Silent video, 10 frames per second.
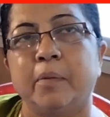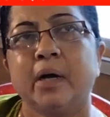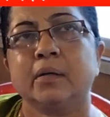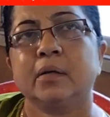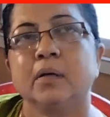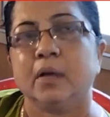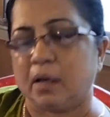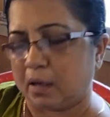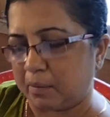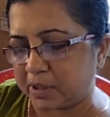আমার
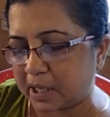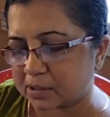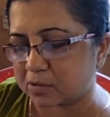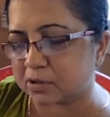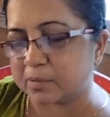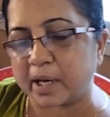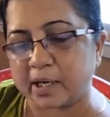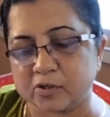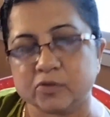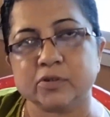আমি কাজ করছি
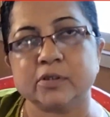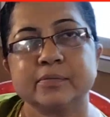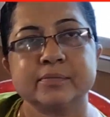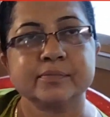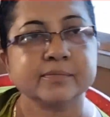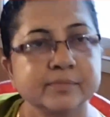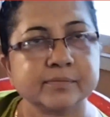মায়া চৌধুরী